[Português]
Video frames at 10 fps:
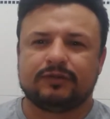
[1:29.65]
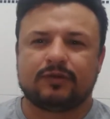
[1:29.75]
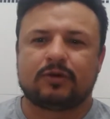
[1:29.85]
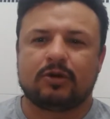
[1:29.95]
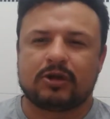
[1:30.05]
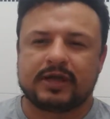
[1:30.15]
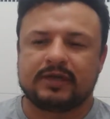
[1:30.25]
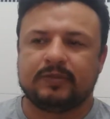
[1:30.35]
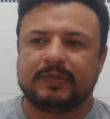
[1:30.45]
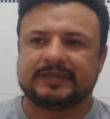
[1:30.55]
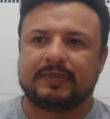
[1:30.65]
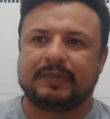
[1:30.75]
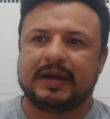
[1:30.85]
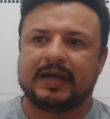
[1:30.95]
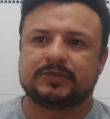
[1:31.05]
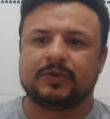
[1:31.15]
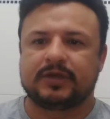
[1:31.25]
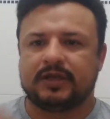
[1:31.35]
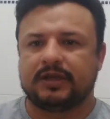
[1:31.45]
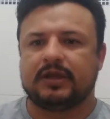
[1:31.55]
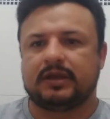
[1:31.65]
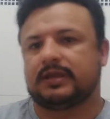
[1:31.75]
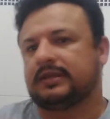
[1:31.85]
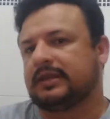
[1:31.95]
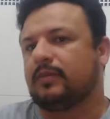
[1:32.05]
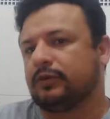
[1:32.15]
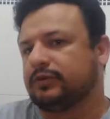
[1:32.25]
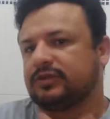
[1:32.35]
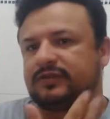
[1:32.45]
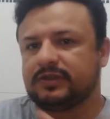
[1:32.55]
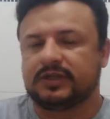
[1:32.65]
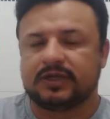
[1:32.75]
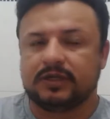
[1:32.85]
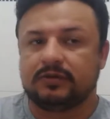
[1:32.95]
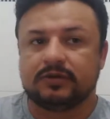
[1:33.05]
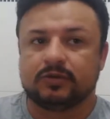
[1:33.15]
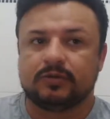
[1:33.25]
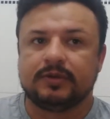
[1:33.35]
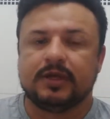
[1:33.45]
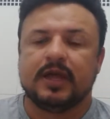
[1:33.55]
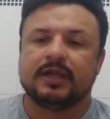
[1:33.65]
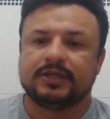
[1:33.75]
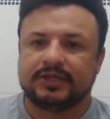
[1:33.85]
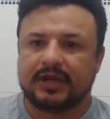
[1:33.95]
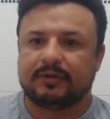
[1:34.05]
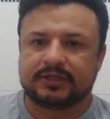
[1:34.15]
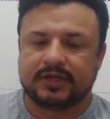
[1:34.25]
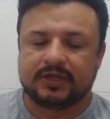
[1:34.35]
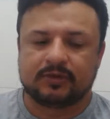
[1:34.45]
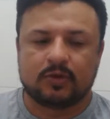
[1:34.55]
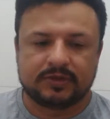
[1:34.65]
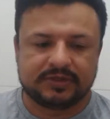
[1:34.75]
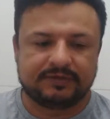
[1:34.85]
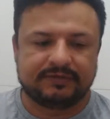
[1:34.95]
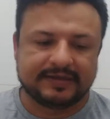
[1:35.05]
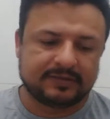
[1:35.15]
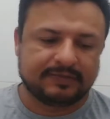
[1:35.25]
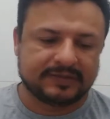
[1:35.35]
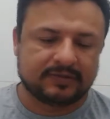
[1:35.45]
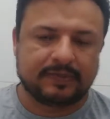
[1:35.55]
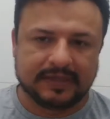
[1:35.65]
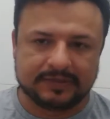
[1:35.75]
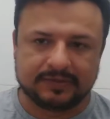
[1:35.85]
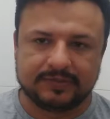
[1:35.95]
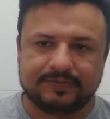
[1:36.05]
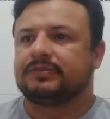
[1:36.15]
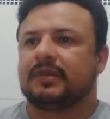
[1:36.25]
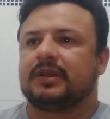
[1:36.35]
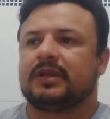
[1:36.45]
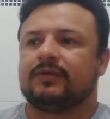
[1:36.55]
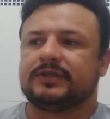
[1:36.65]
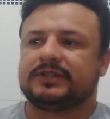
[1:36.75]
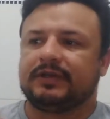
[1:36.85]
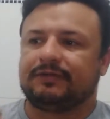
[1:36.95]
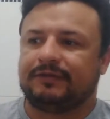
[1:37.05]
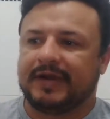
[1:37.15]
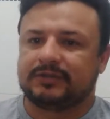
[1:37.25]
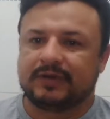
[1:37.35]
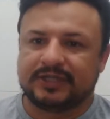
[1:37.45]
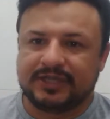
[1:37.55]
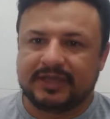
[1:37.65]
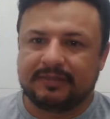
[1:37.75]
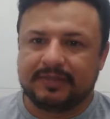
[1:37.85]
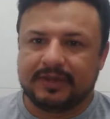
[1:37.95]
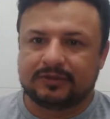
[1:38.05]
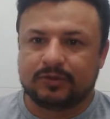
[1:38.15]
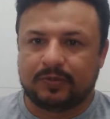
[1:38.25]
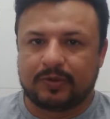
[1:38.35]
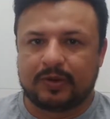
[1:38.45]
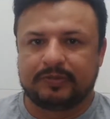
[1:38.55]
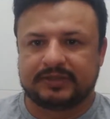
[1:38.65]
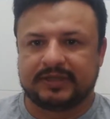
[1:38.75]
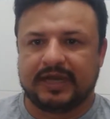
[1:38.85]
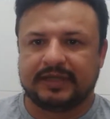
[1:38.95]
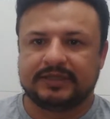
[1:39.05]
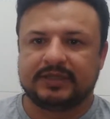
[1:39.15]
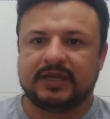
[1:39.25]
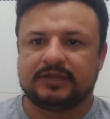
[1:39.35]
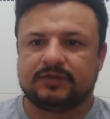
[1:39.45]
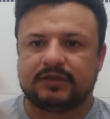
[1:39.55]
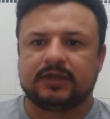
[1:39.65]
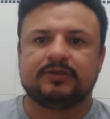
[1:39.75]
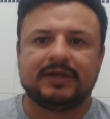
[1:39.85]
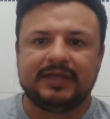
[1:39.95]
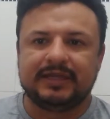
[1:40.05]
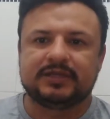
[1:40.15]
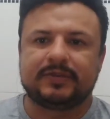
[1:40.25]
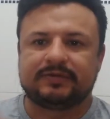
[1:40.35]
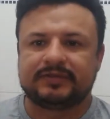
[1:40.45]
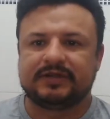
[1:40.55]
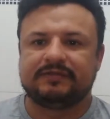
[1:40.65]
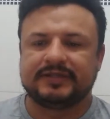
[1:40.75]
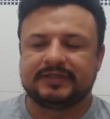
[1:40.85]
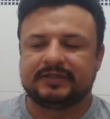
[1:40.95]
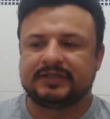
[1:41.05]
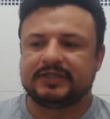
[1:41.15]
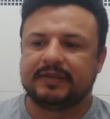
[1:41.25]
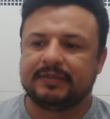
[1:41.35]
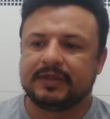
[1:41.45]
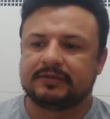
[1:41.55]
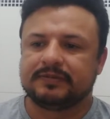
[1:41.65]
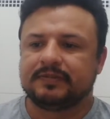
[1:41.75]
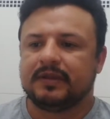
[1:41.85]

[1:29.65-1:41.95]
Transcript: Eu não vou colocar aqui o passo a passo, porque tem muitos vídeos aqui no YouTube já mostrando como que se faz esse passo a passo. Então você faz o agendamento no próprio site, eles vão dando links para você ir fazendo agendamento.